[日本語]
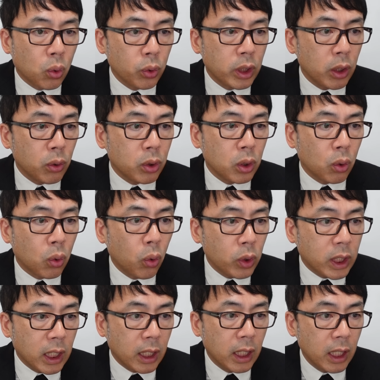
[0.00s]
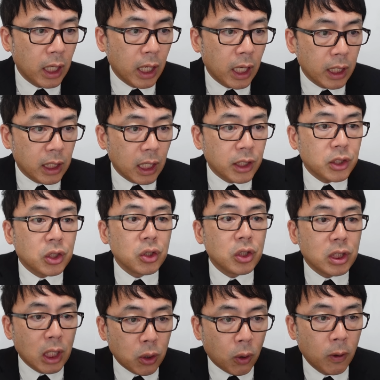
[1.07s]
固定要求を5機、えー、撃墜
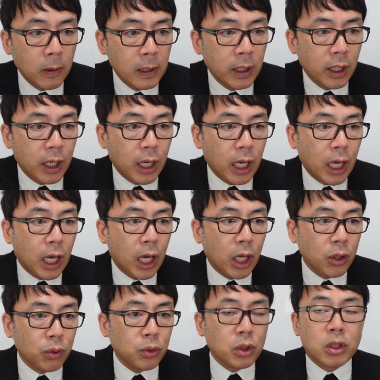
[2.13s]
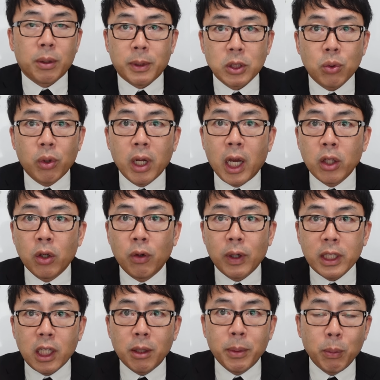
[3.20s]
したと、えー、いうふうに言ってます。これはあの、
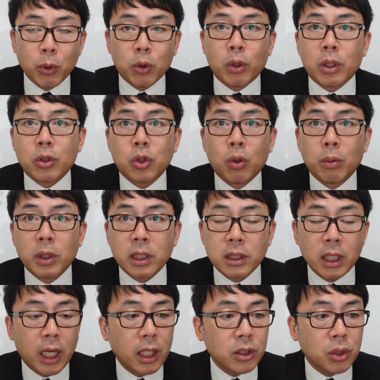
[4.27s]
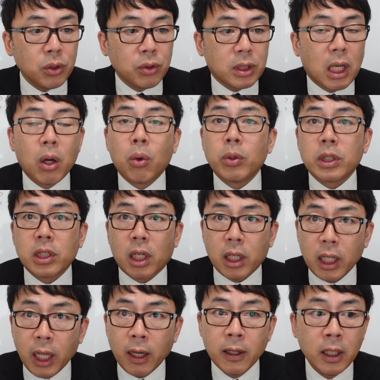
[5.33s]
渡辺元陸将もですね、SU35 でしたっ
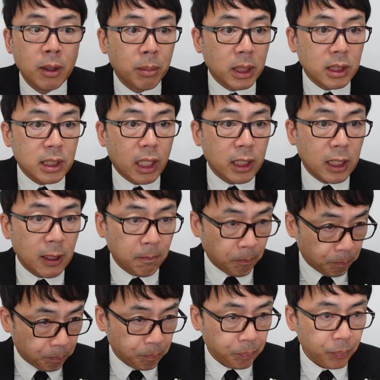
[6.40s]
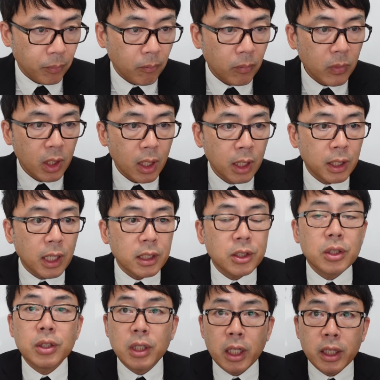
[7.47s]
けね、また最近、撃
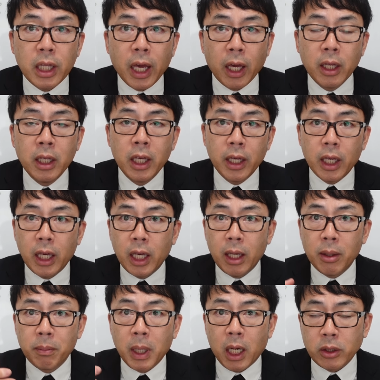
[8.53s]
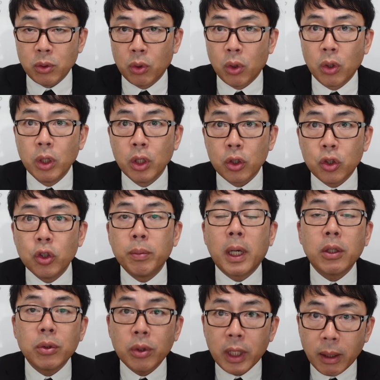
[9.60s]
墜されて、えー、まあその空
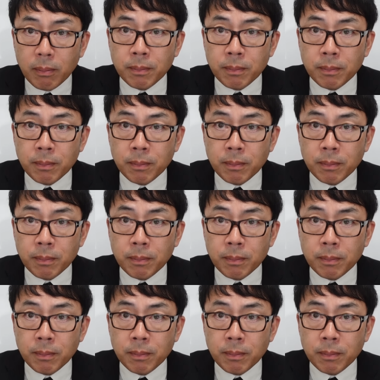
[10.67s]
爆のね、